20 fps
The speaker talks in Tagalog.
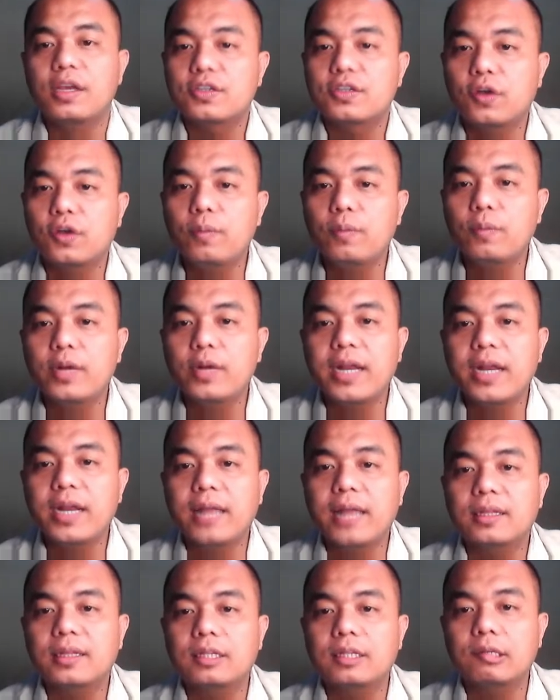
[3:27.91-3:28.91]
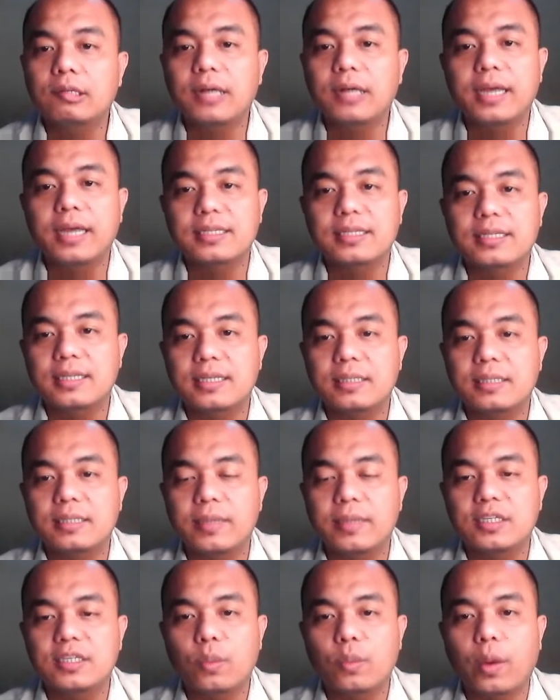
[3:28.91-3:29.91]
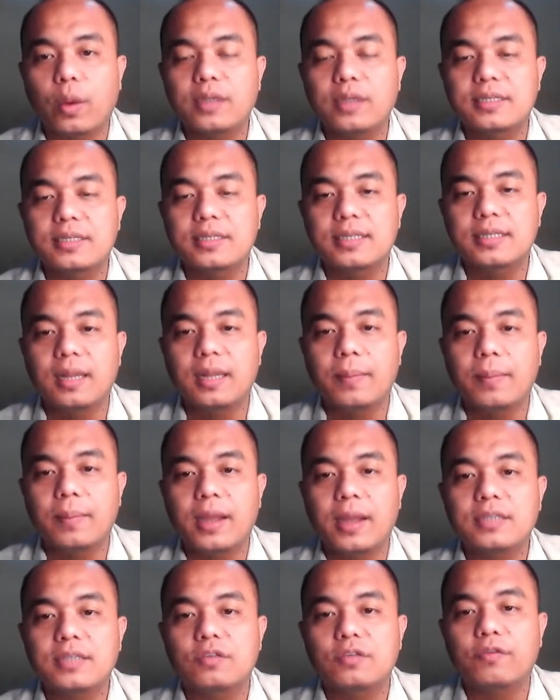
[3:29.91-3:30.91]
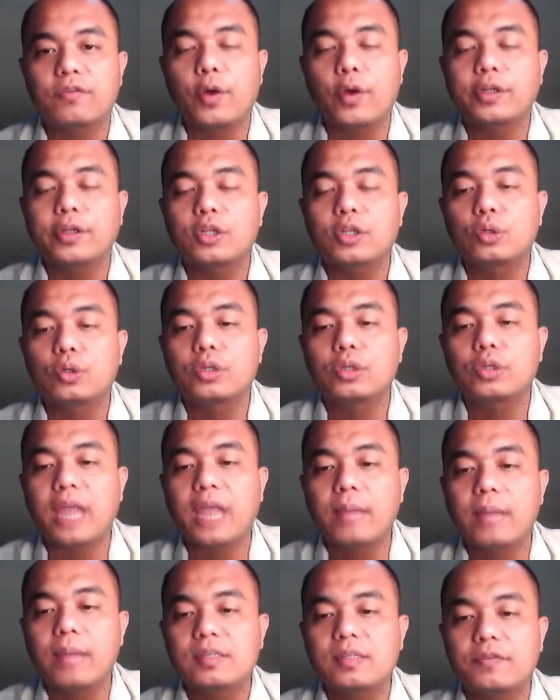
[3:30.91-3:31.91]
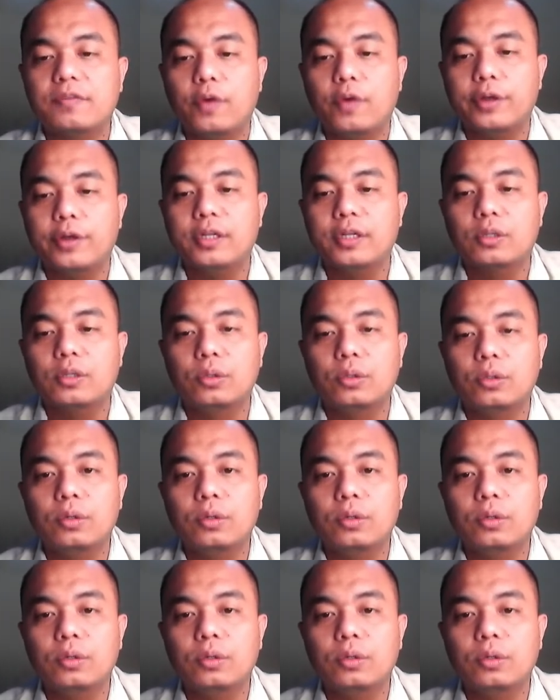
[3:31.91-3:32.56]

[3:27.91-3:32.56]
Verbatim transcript: So, bunan natin ito class kasi may squared siya sa labas. So, 42 times 42.